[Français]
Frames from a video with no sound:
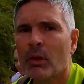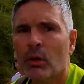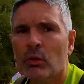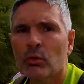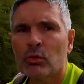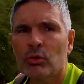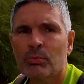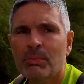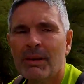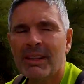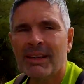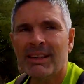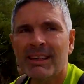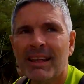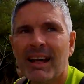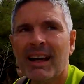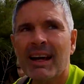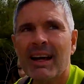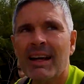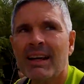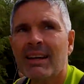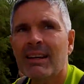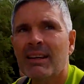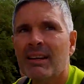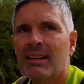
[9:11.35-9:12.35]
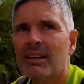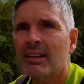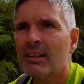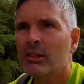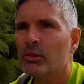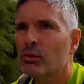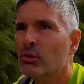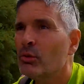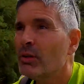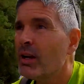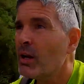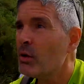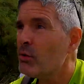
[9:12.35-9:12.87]
du
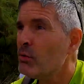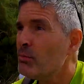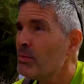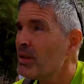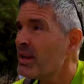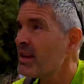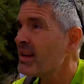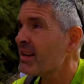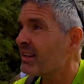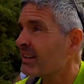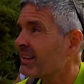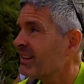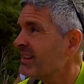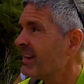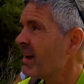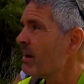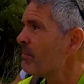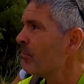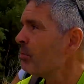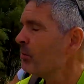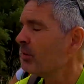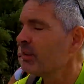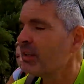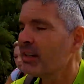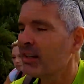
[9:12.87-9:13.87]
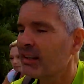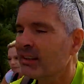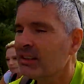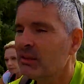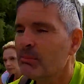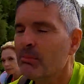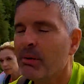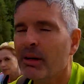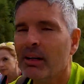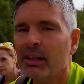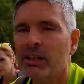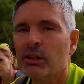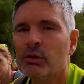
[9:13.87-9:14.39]
spectacle, de la lumière qui est un peu
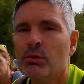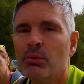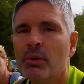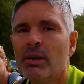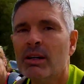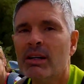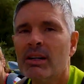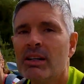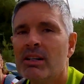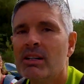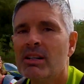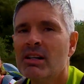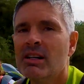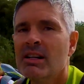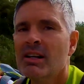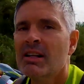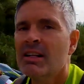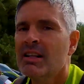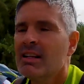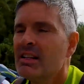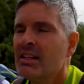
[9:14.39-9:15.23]
ternie par les nuages